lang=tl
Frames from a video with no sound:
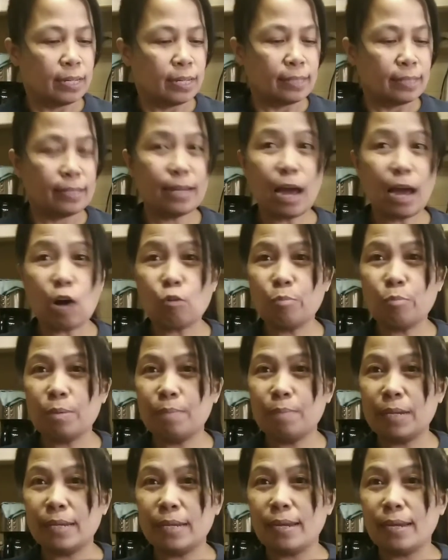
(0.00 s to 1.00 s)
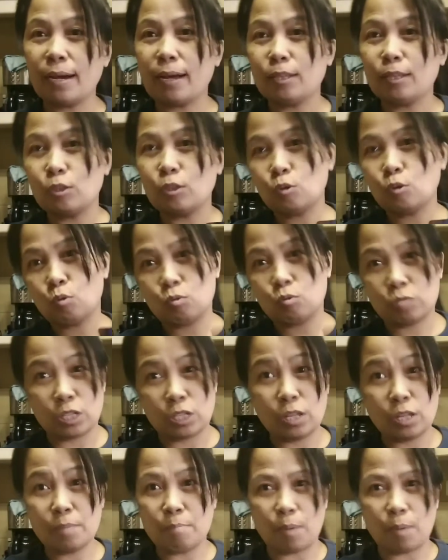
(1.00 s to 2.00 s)
Hindi na ako bibili ng ganito,
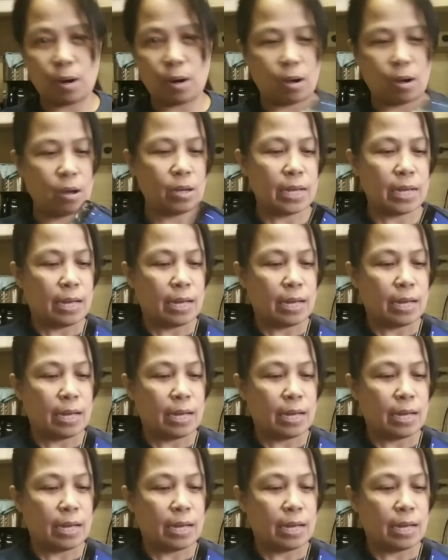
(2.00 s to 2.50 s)
di ba?